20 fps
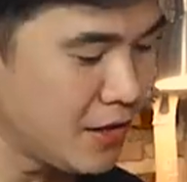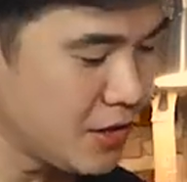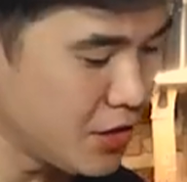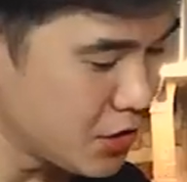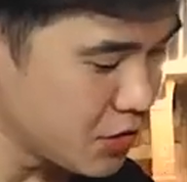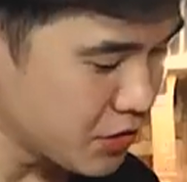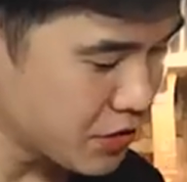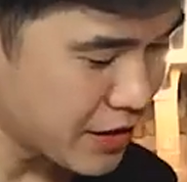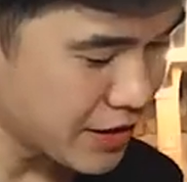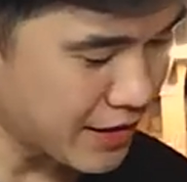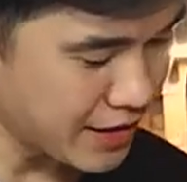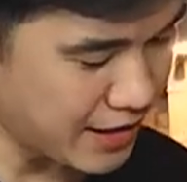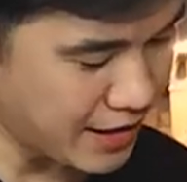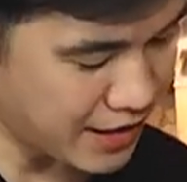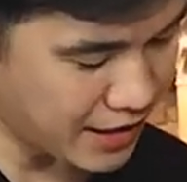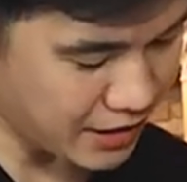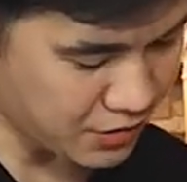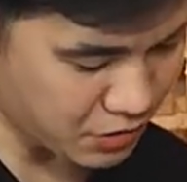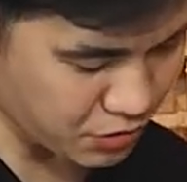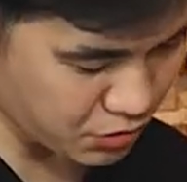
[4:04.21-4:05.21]
Yuk kita
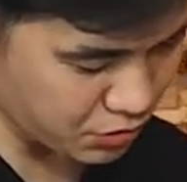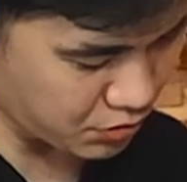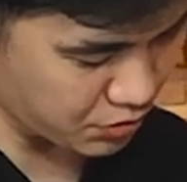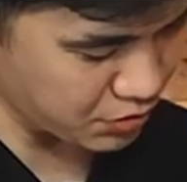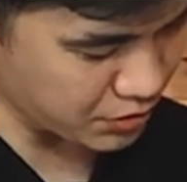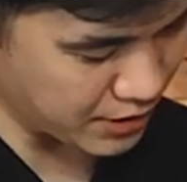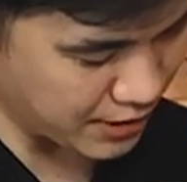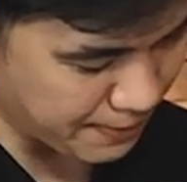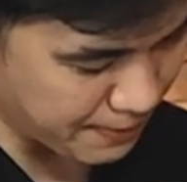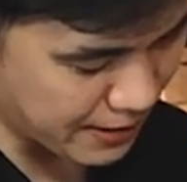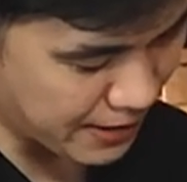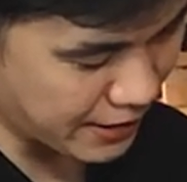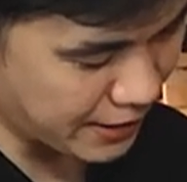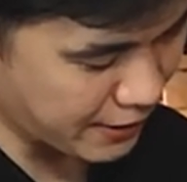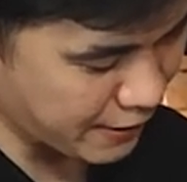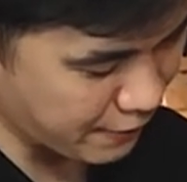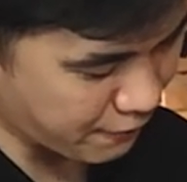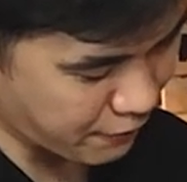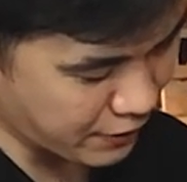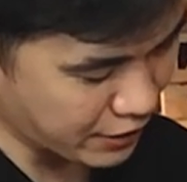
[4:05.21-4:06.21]
langsung dia
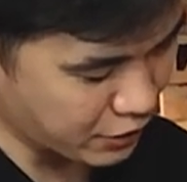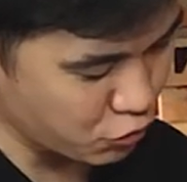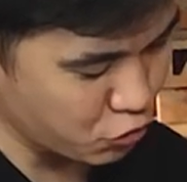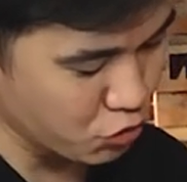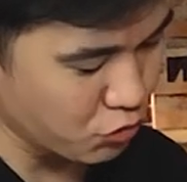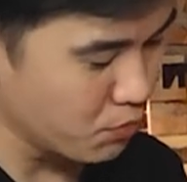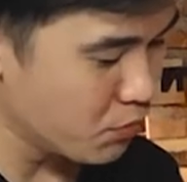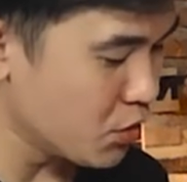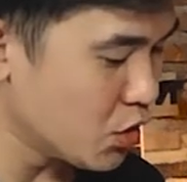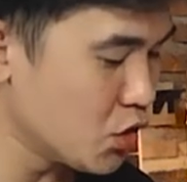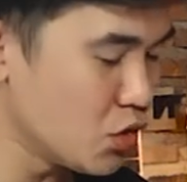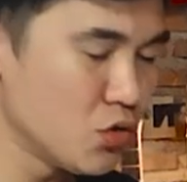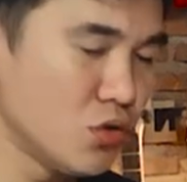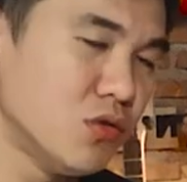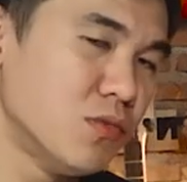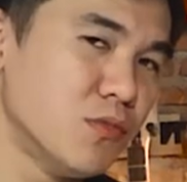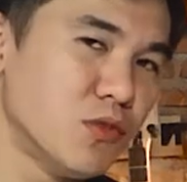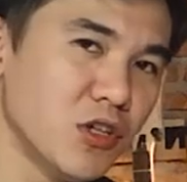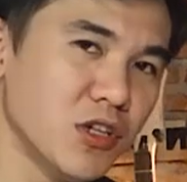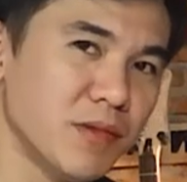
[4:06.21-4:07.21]
pakai flat jumbo.
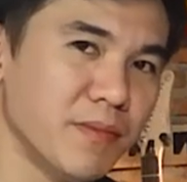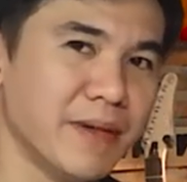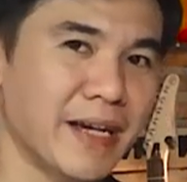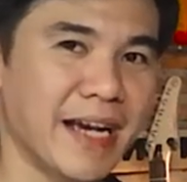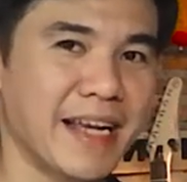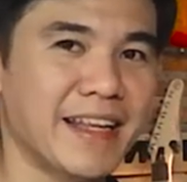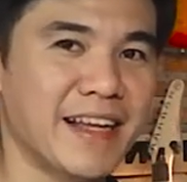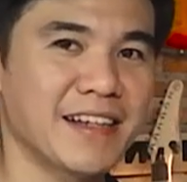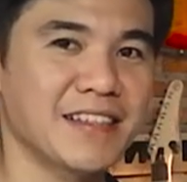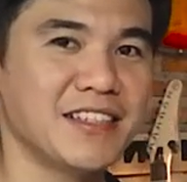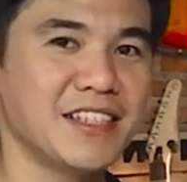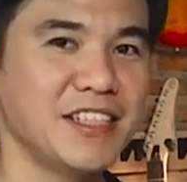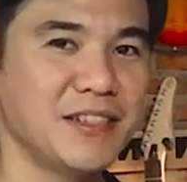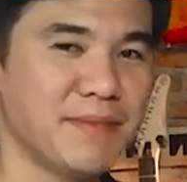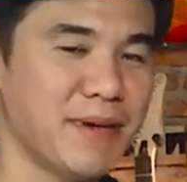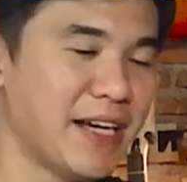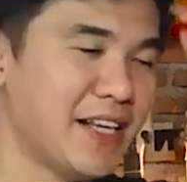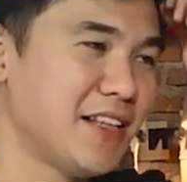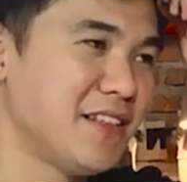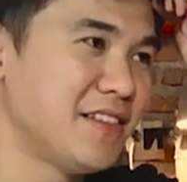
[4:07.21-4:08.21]
Jumbo lebih enak sih
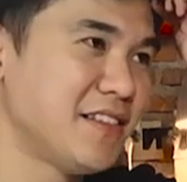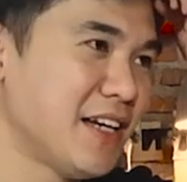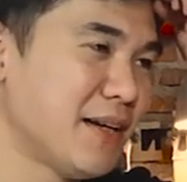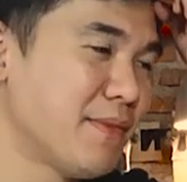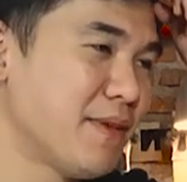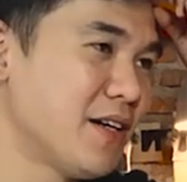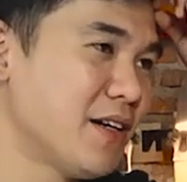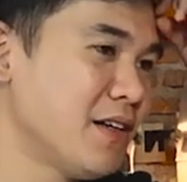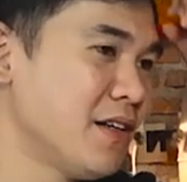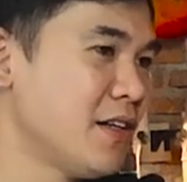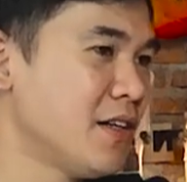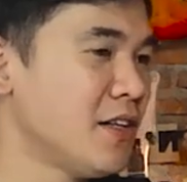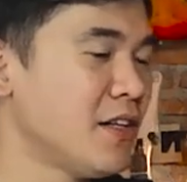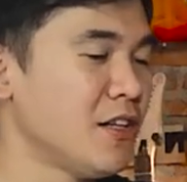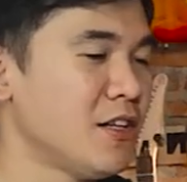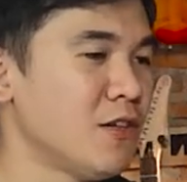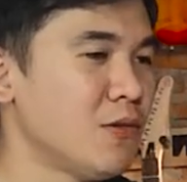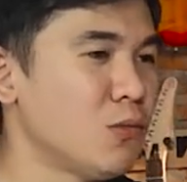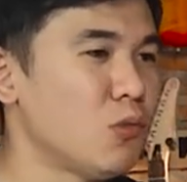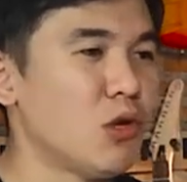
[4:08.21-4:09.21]
dimainin sih. Emang
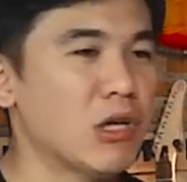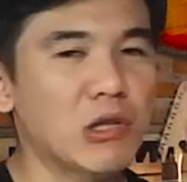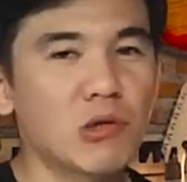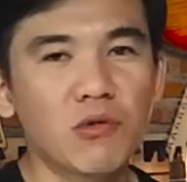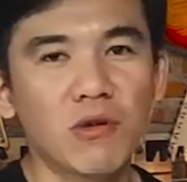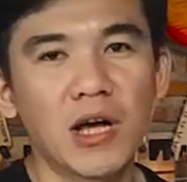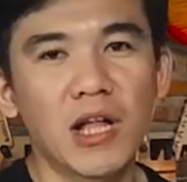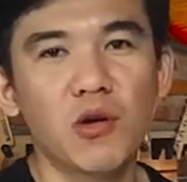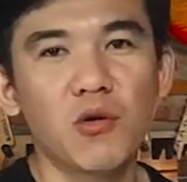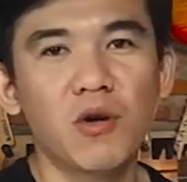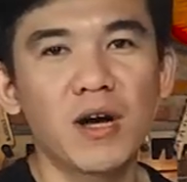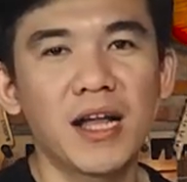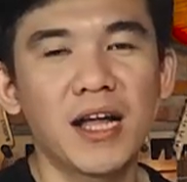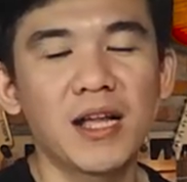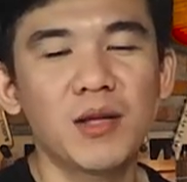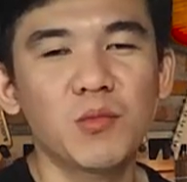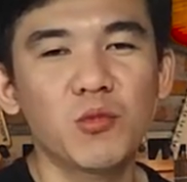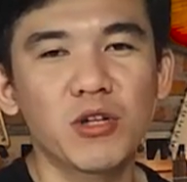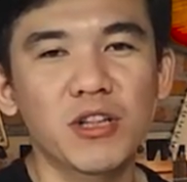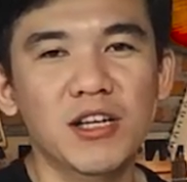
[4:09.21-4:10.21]
buat
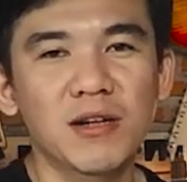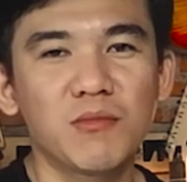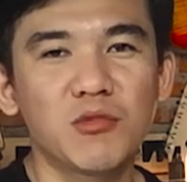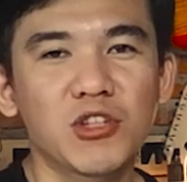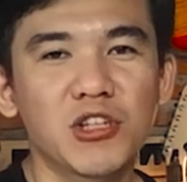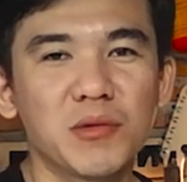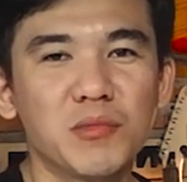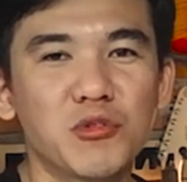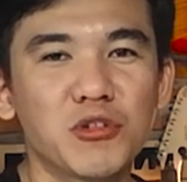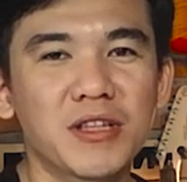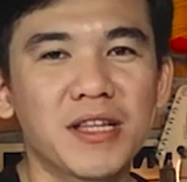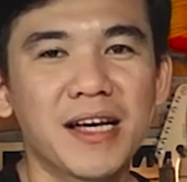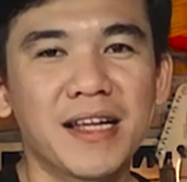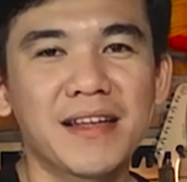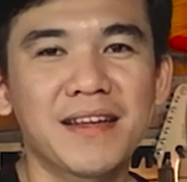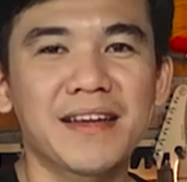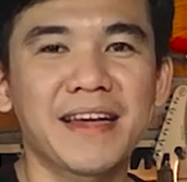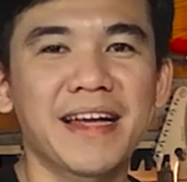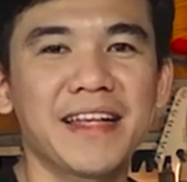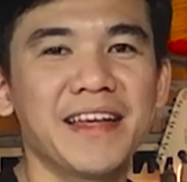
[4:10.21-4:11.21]
ugal-ugalan, buat
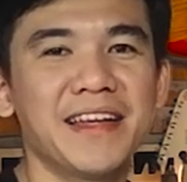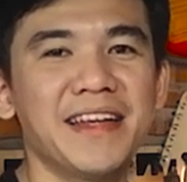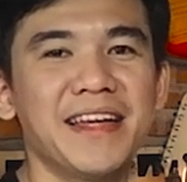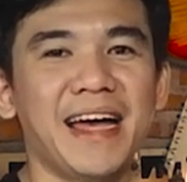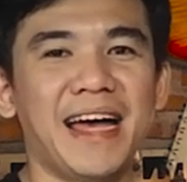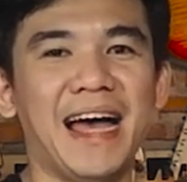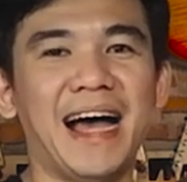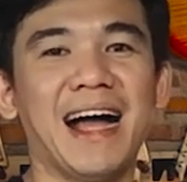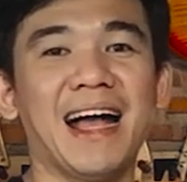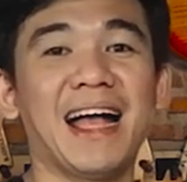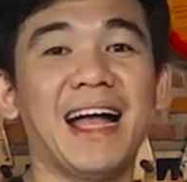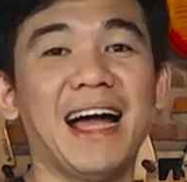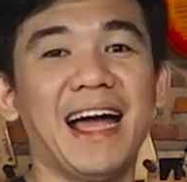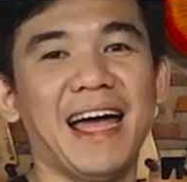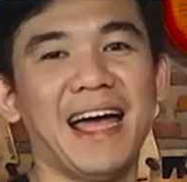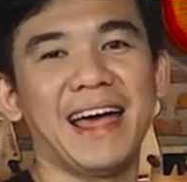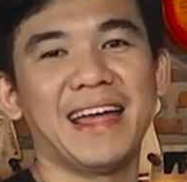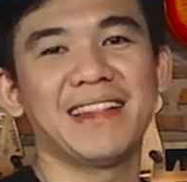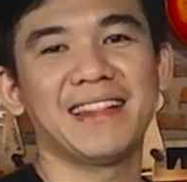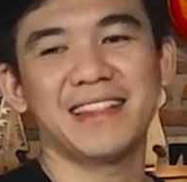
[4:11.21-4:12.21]
ngebut-ngebutan, kayaknya dia agak
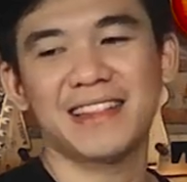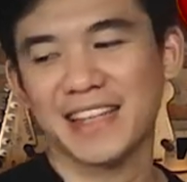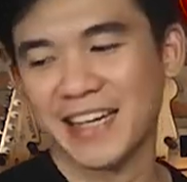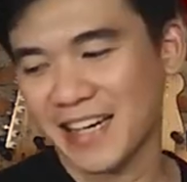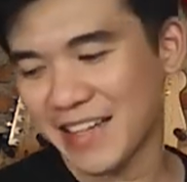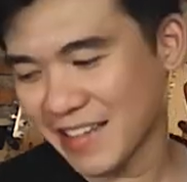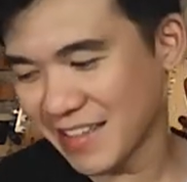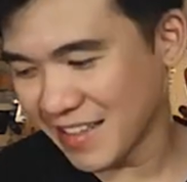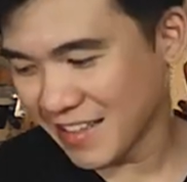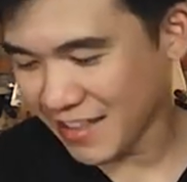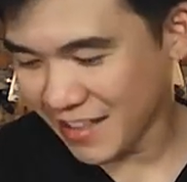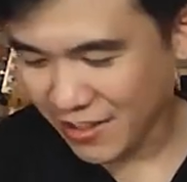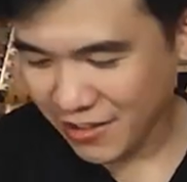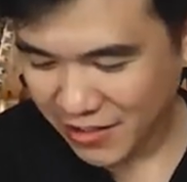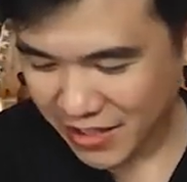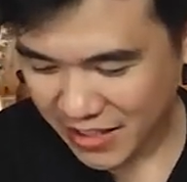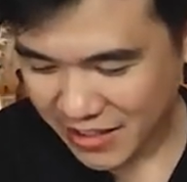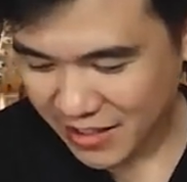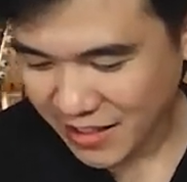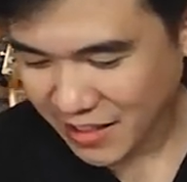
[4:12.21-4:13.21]
enteng nih. Ayo
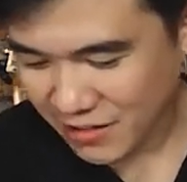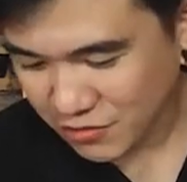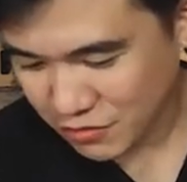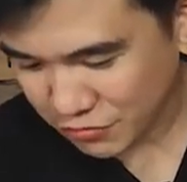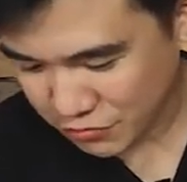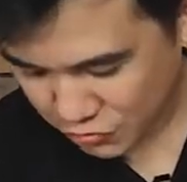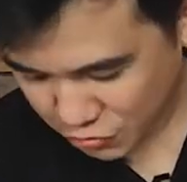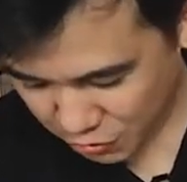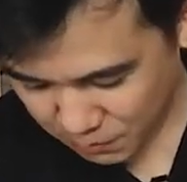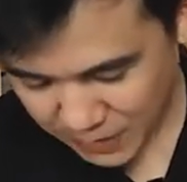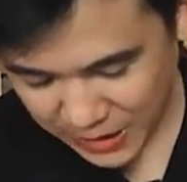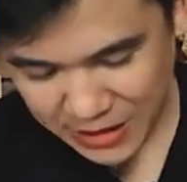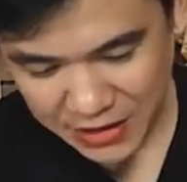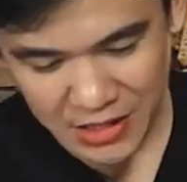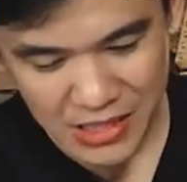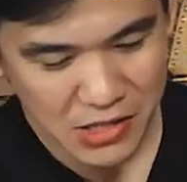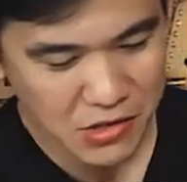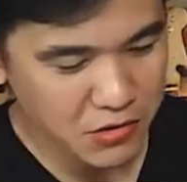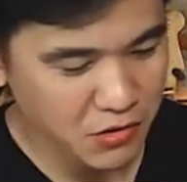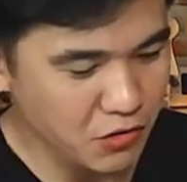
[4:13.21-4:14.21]
kita langsung cobain
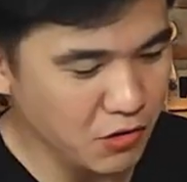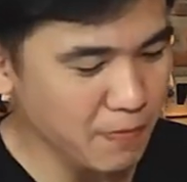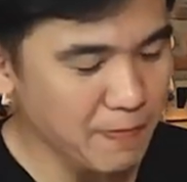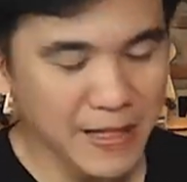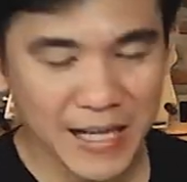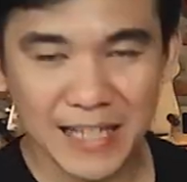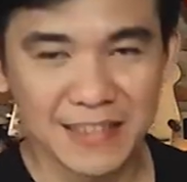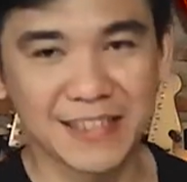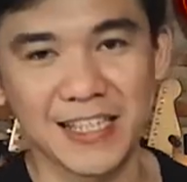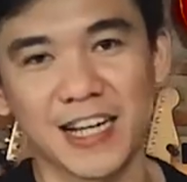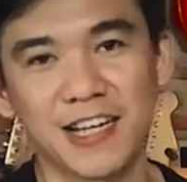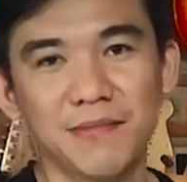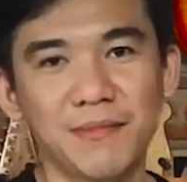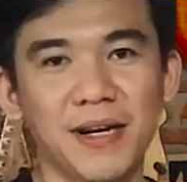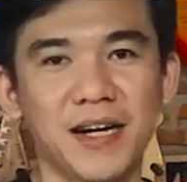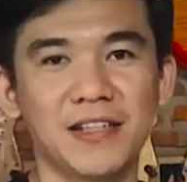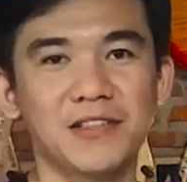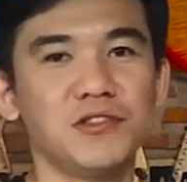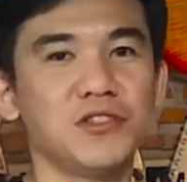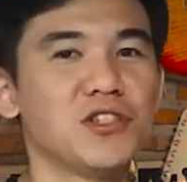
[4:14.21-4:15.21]
aja yuk. Gue penasaran
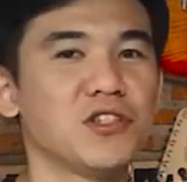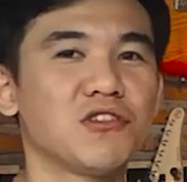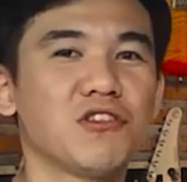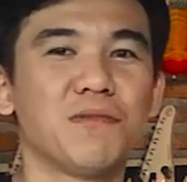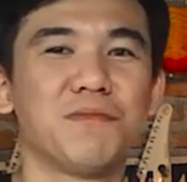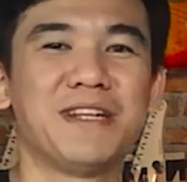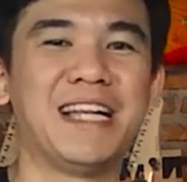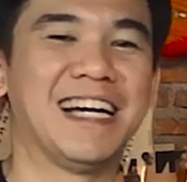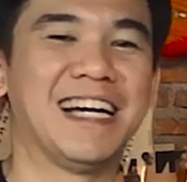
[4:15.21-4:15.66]
banget, jujur gue